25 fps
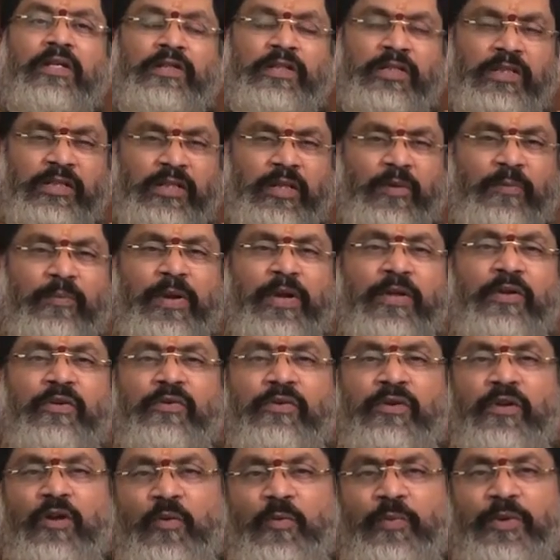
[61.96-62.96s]
చిన్న
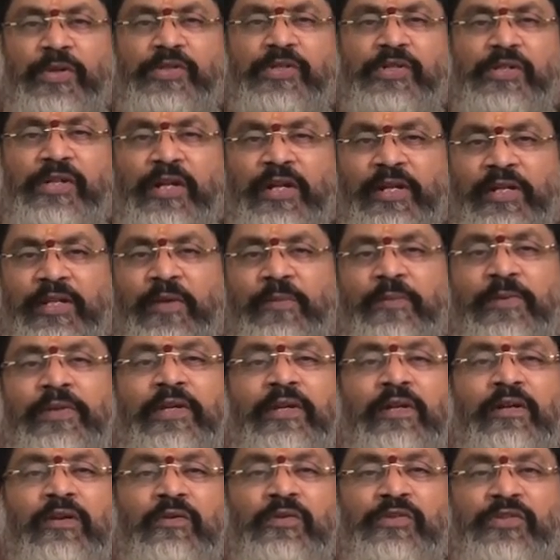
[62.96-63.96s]
మైన్యూట్ ఆపరేషన్ కానీ దెబ్బ
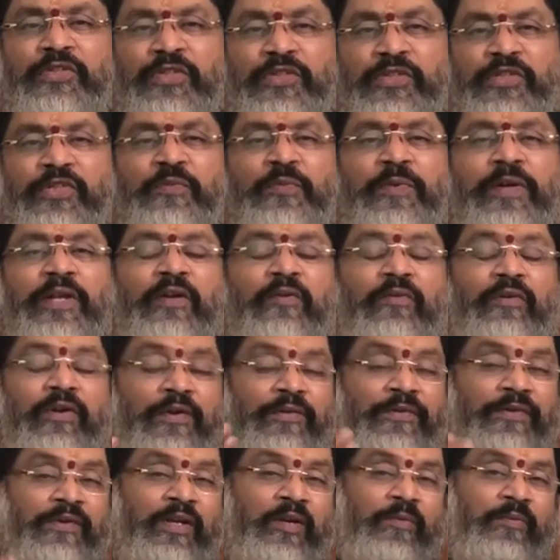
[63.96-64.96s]
తగలడం స్టిచింగ్ పడే
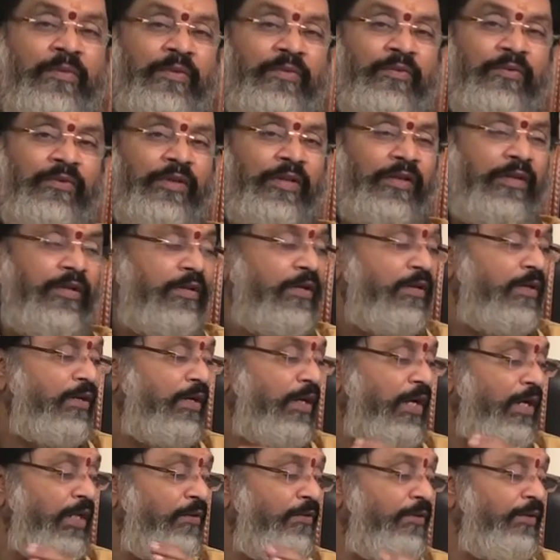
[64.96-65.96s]
అవకాశం కనబడుతుంది
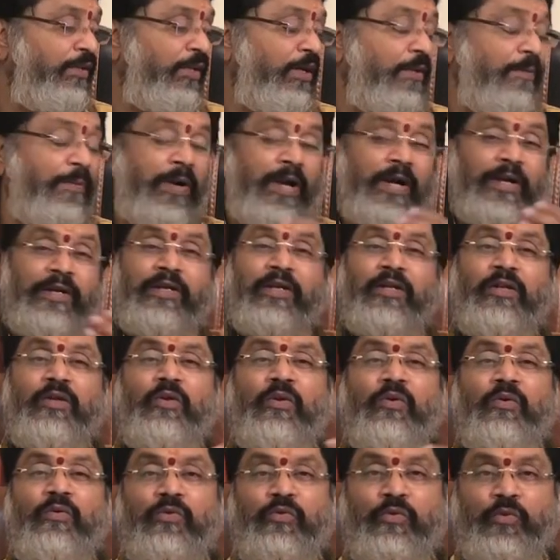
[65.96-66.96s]
అదేవిధంగా
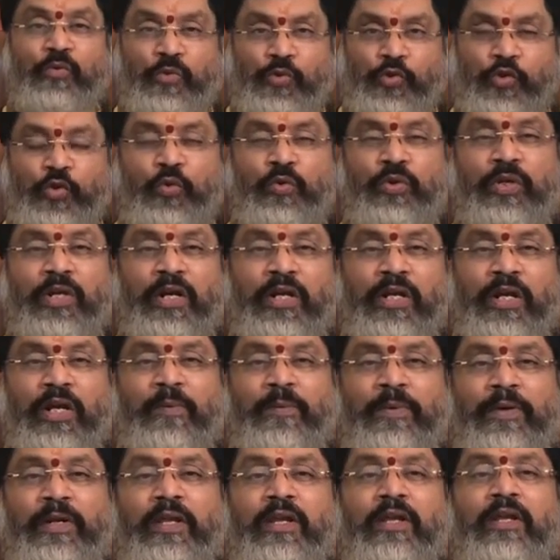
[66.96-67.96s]
భాగ్యంలో కుజుడు ఉన్నాడు
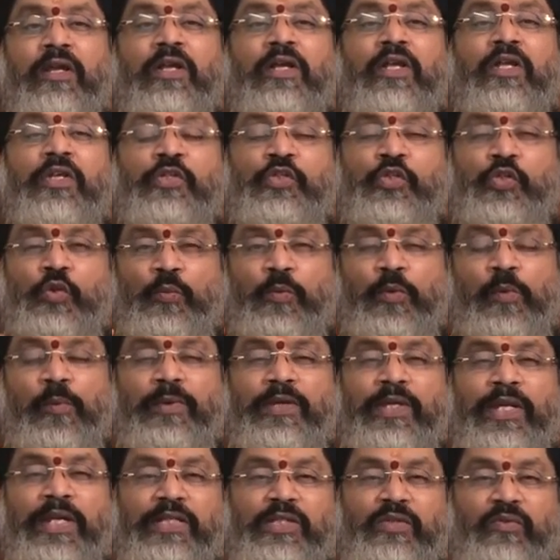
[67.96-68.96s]
కాబట్టి
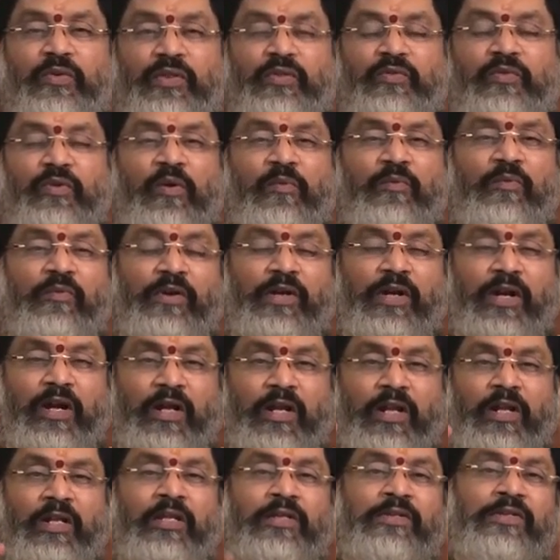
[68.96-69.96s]
సుబ్రహ్మణ్యేశ్వర స్వామి యొక్క
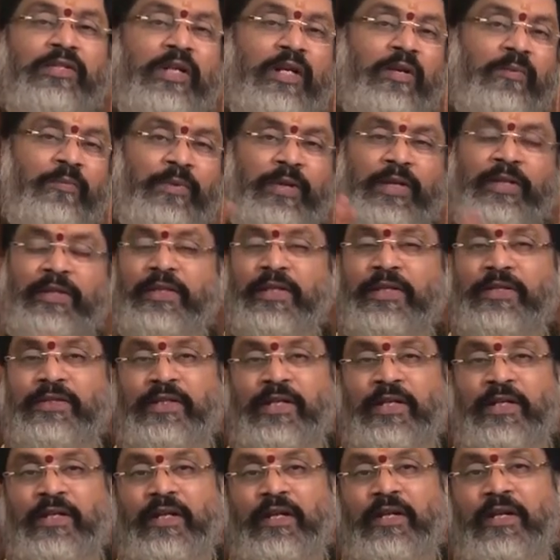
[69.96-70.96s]
ఆరాధన చేయడం ప్రయత్నం
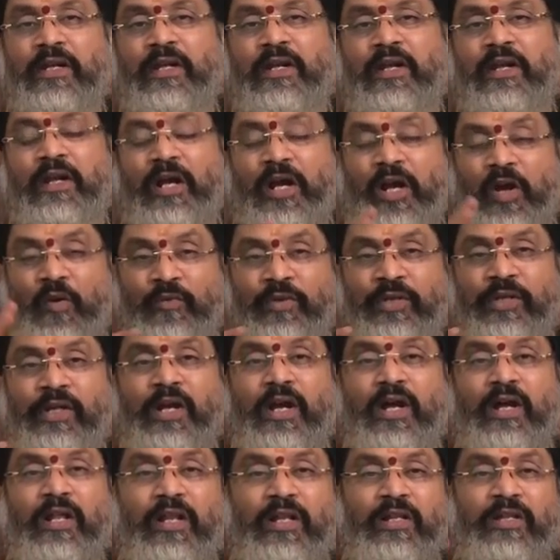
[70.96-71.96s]
చేయండి ఆ
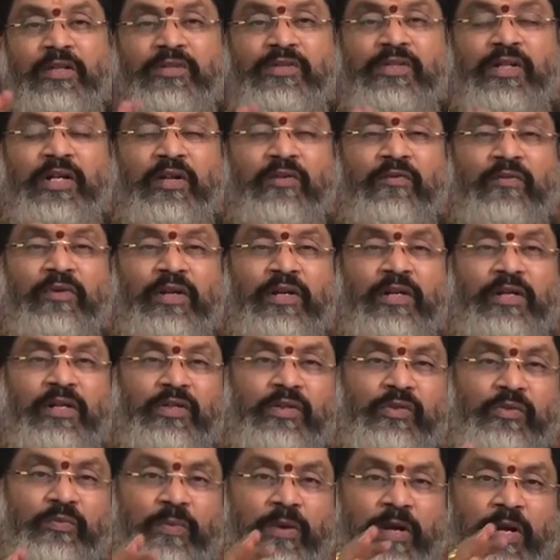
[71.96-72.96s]
విధంగా ఆరాధన చేయడం వల్ల
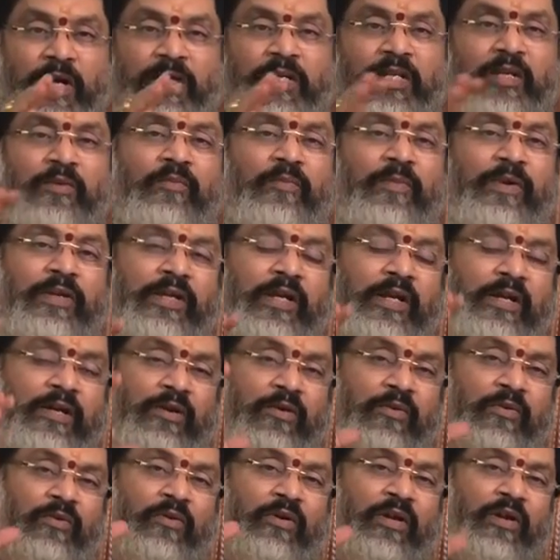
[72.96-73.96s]
అంటే భాగ్యం మనకి
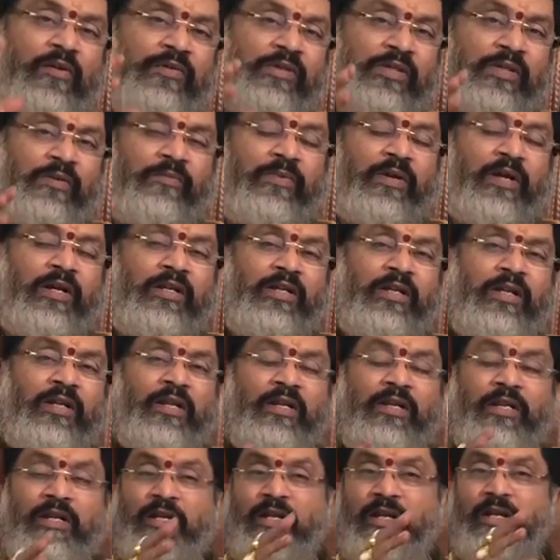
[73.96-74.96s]
ఎక్కడి నుండో రావాల్సిన
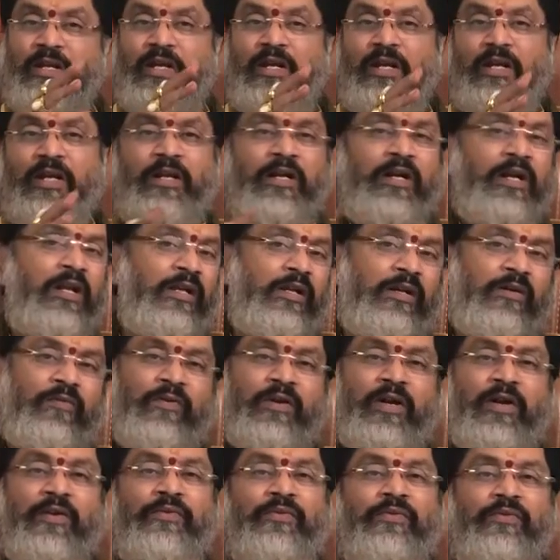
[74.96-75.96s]
భాగ్యాలని రావడానికి
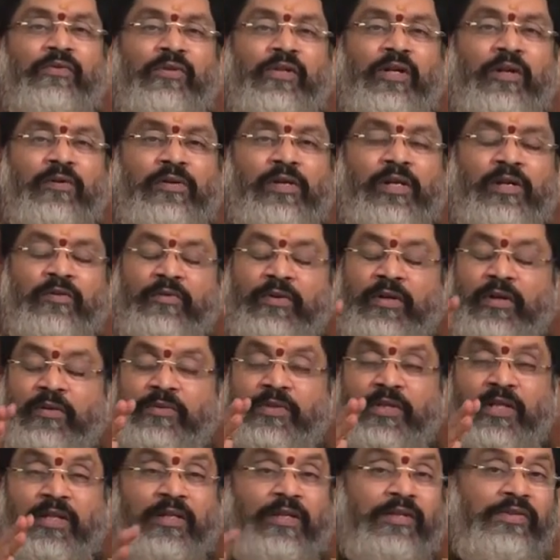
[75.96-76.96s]
అవకాశం ఉంటుంది కాబట్టి
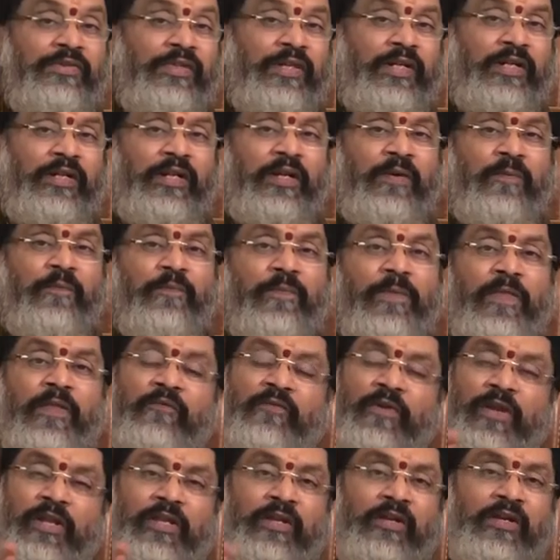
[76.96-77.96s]
అటువంటివి సాధన చేయండి
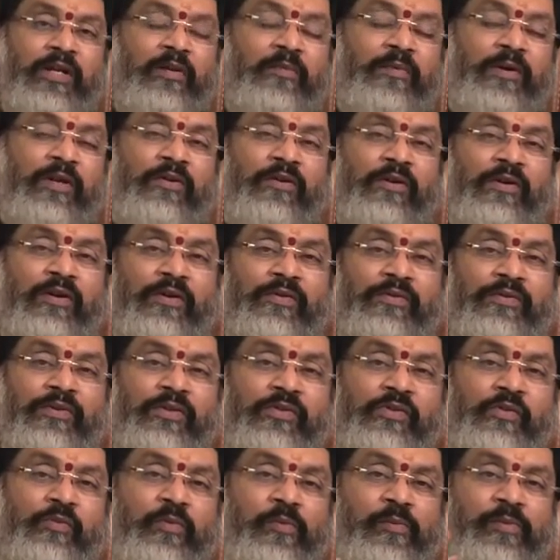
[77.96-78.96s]
ఫలితం కనబడే అవకాశం
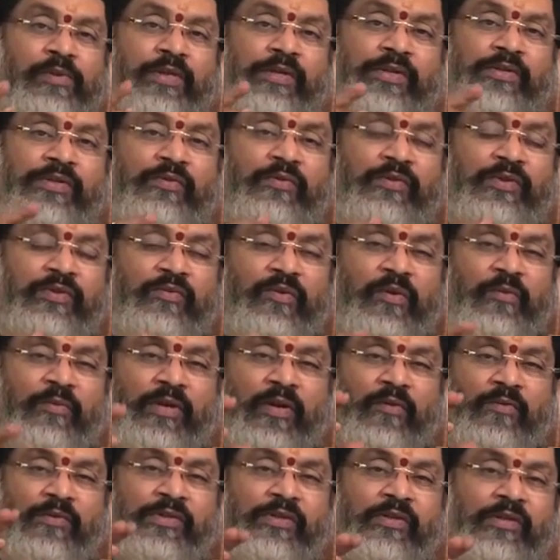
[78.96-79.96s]
సుబ్రహ్మణ్యేశ్వర స్వామి
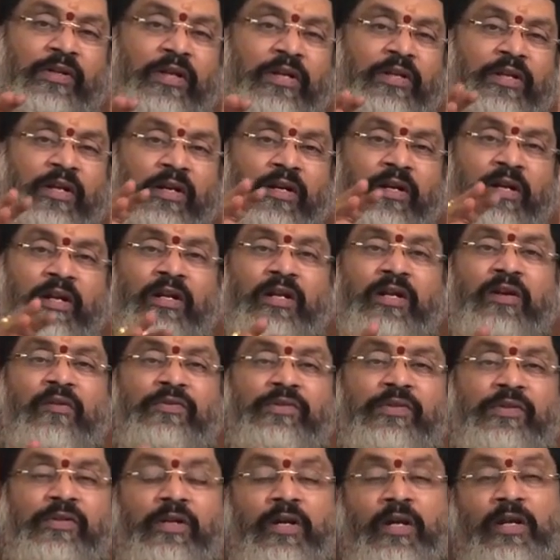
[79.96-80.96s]
కవచం కానీ అంగార
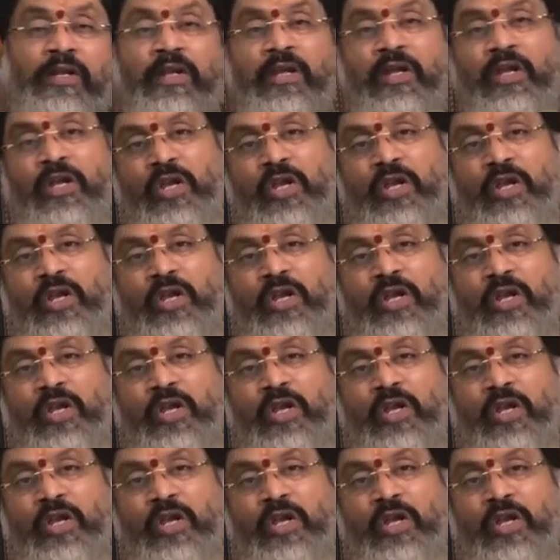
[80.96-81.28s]
కవచం కానీ